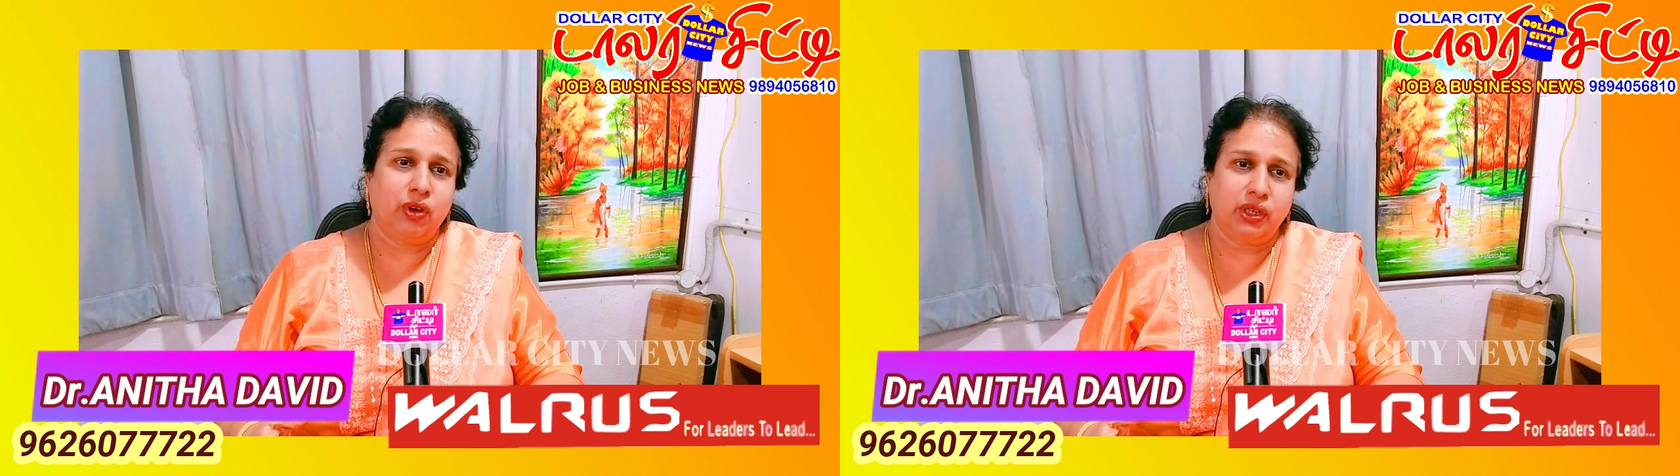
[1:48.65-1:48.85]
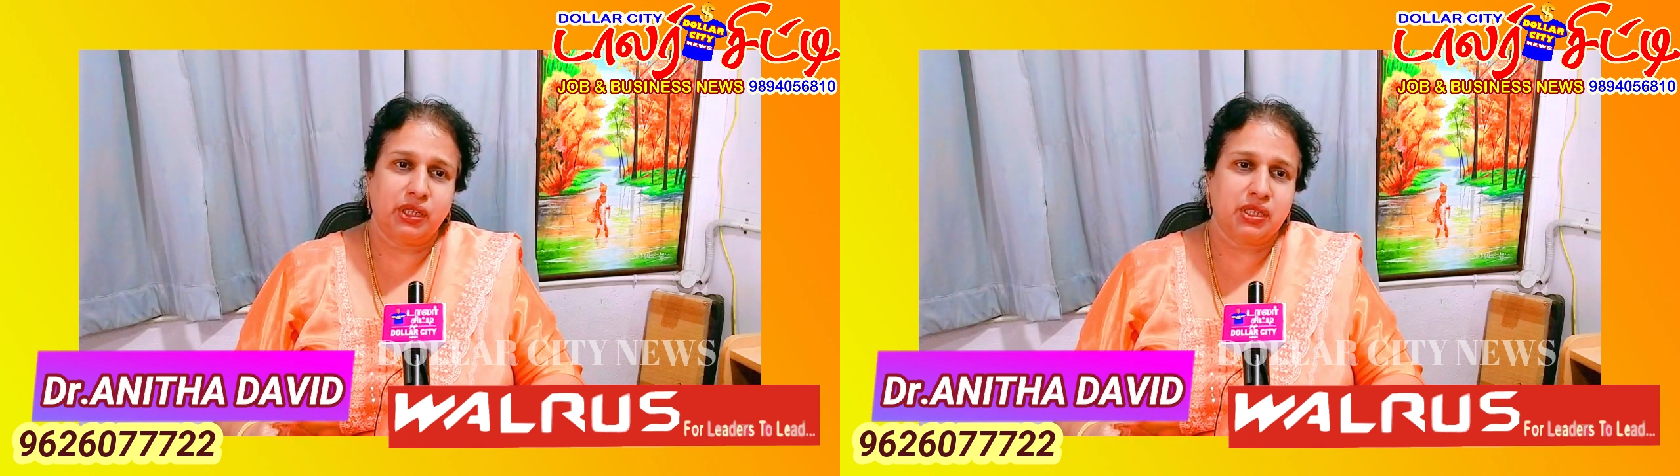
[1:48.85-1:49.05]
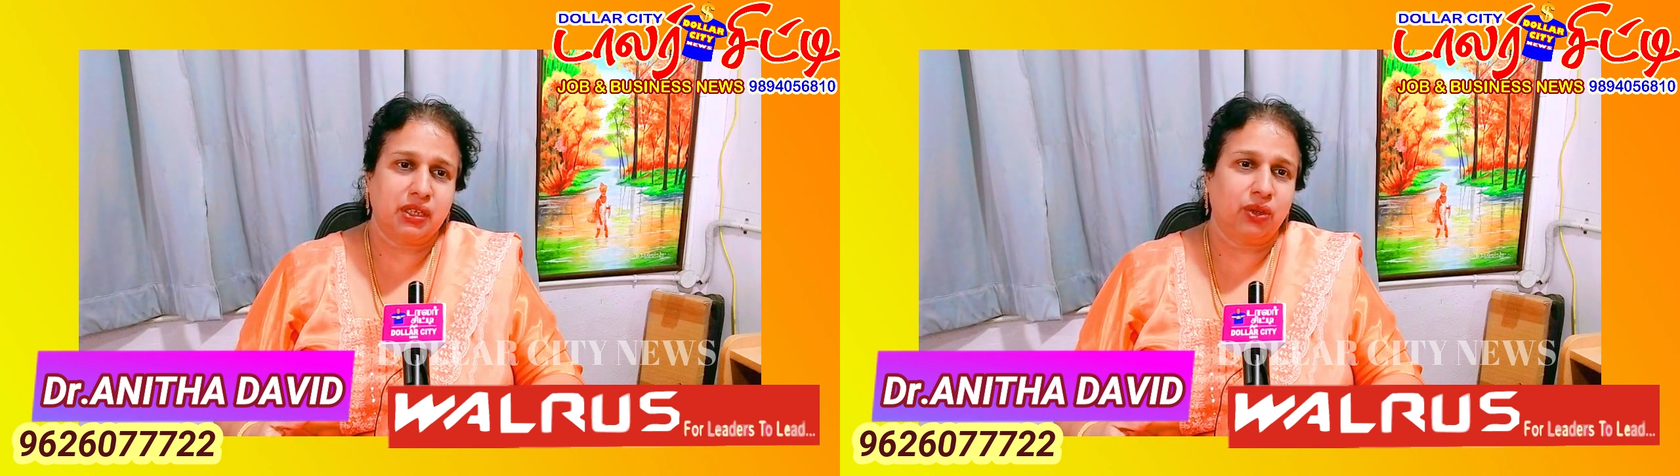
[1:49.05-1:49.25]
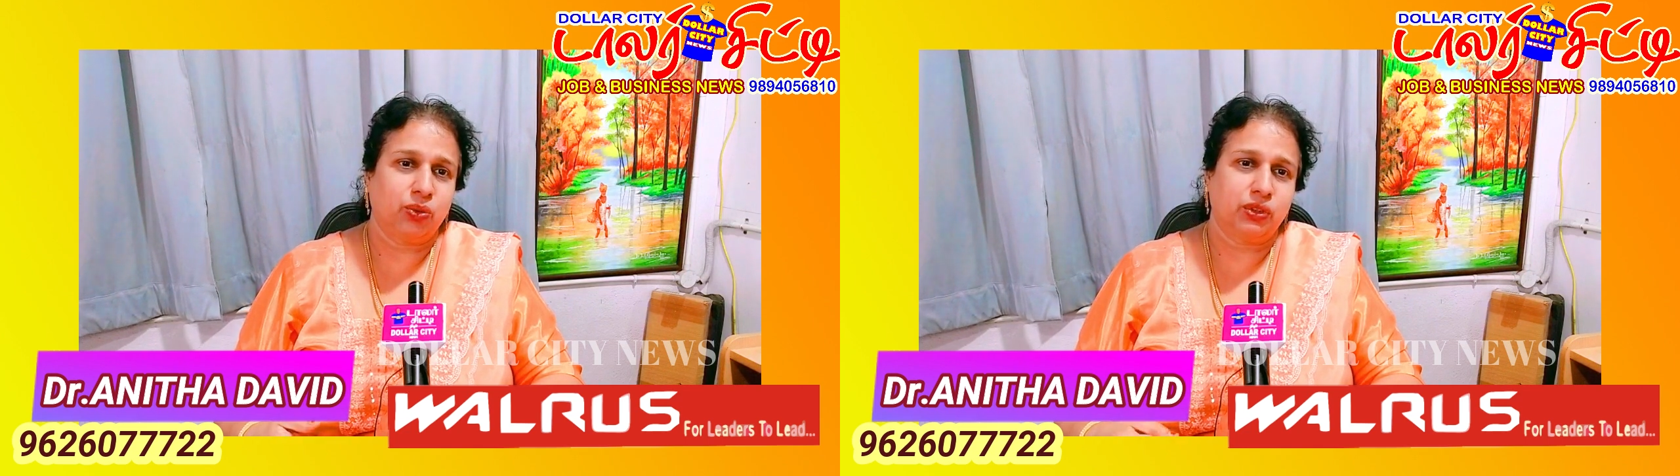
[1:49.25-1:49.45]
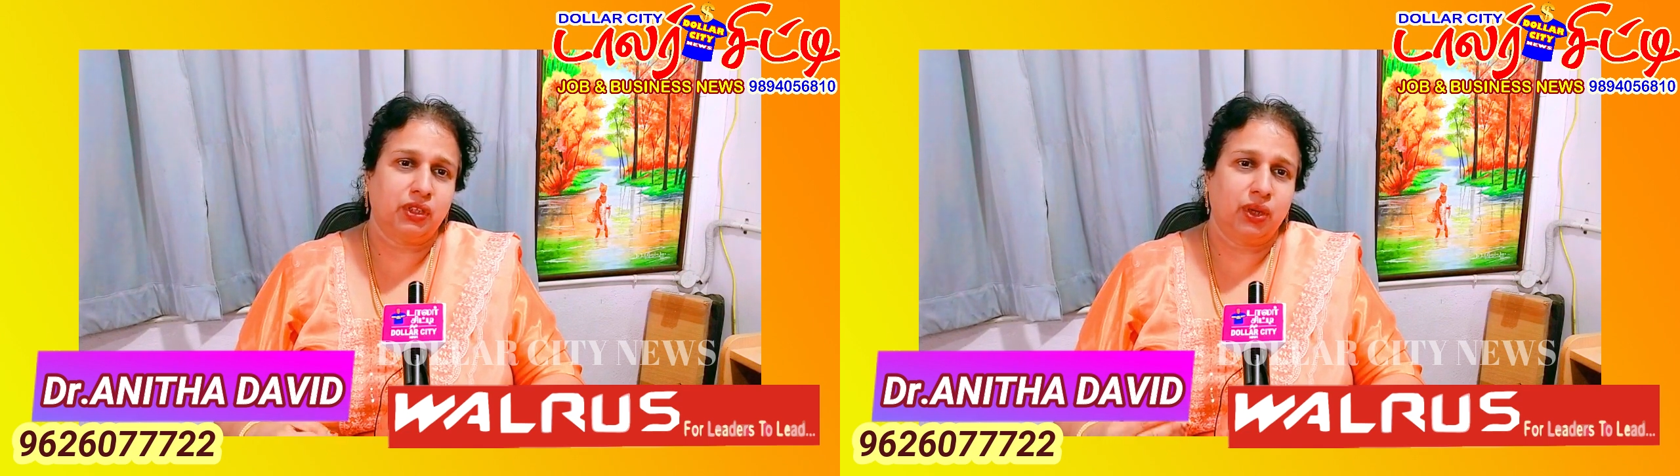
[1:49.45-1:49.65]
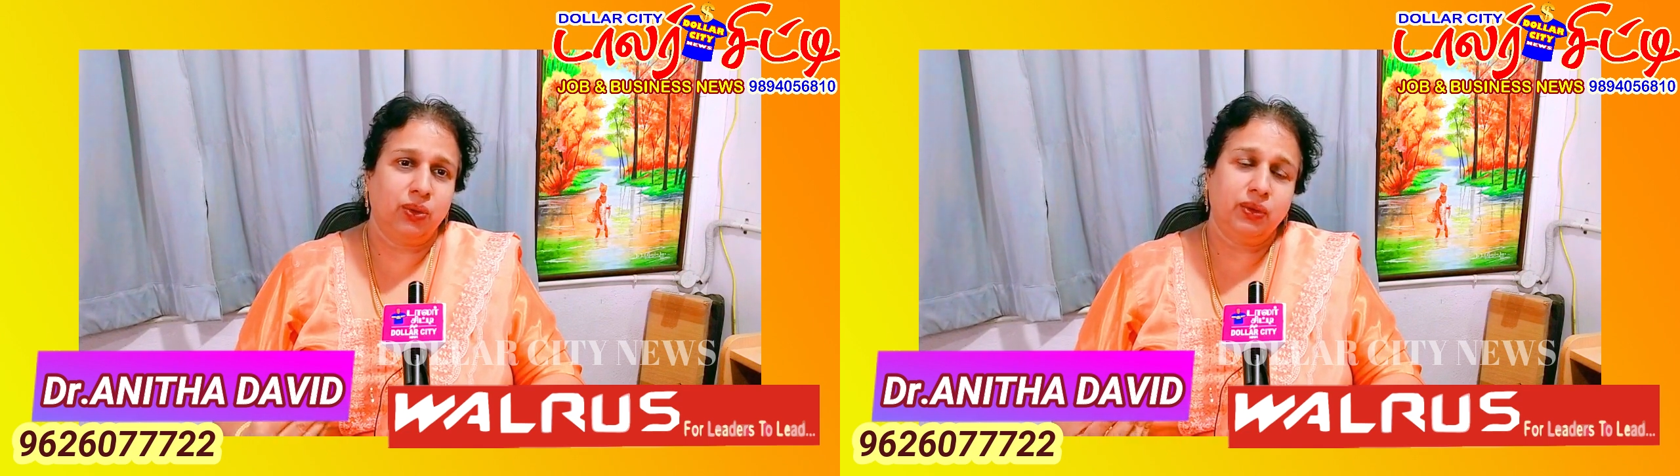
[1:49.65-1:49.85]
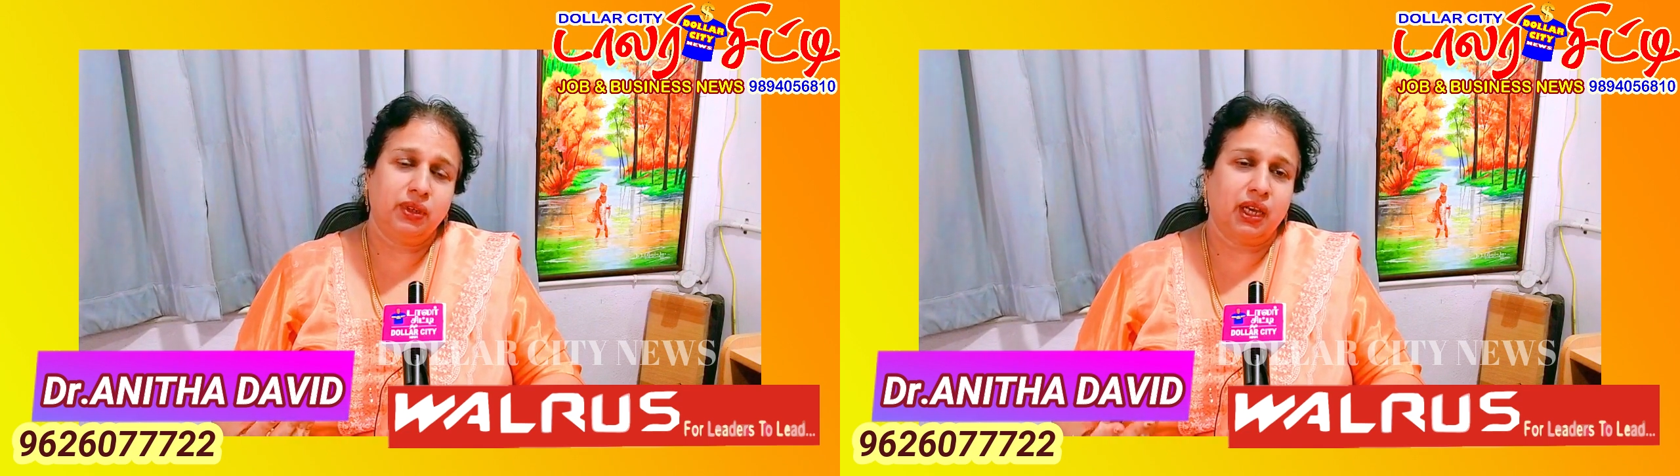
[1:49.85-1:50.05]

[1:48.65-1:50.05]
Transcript: ஆர்டர்ஸ் நீங்கள் கொடுத்தாலும்